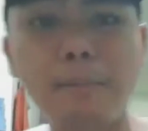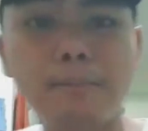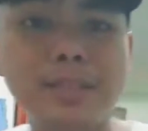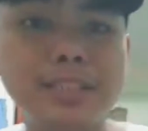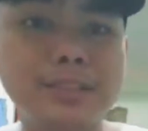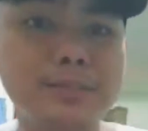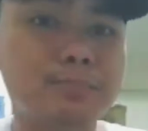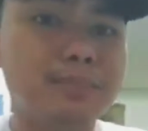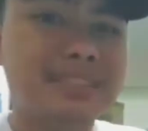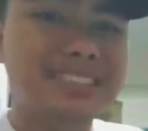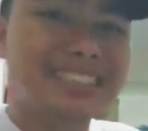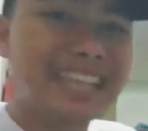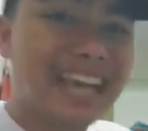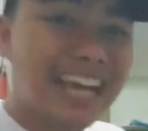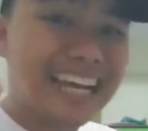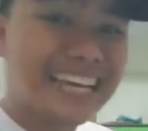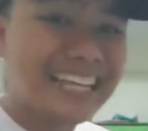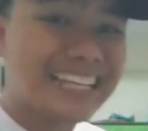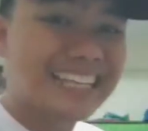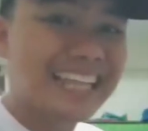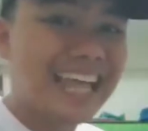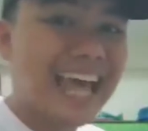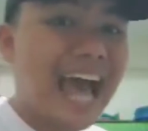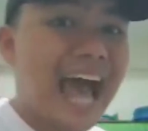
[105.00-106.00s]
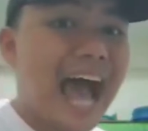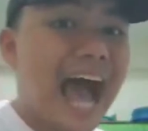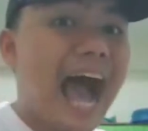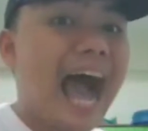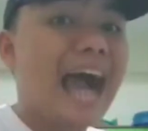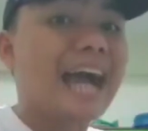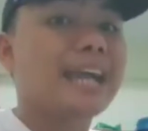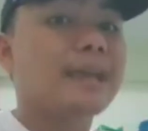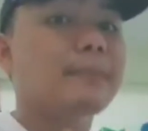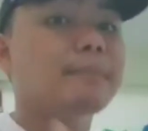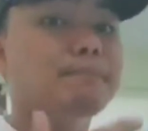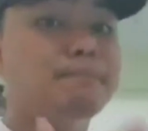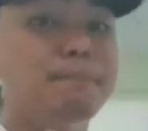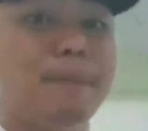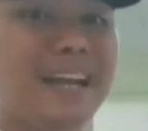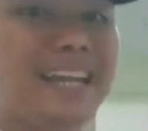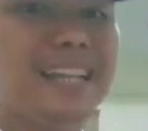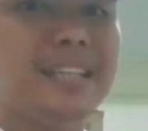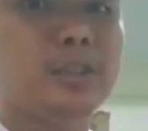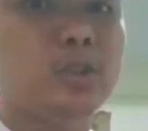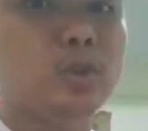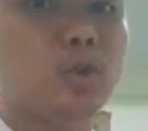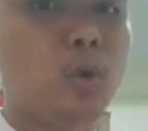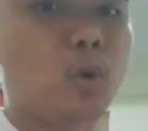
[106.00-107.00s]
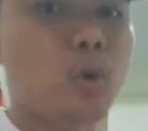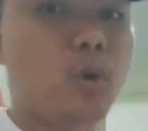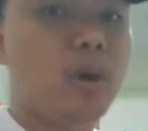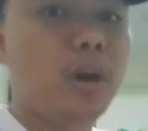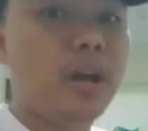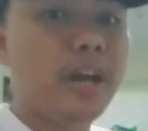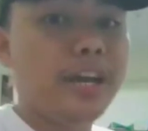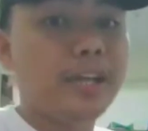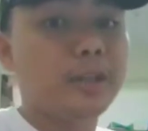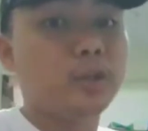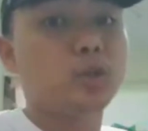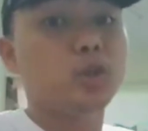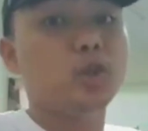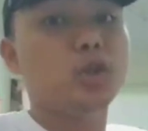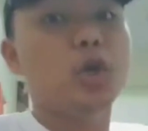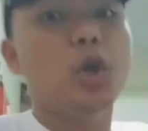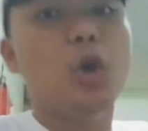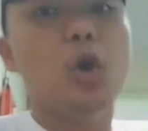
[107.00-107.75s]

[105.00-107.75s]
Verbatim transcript: Mas masakit. Aking palisong, ito'y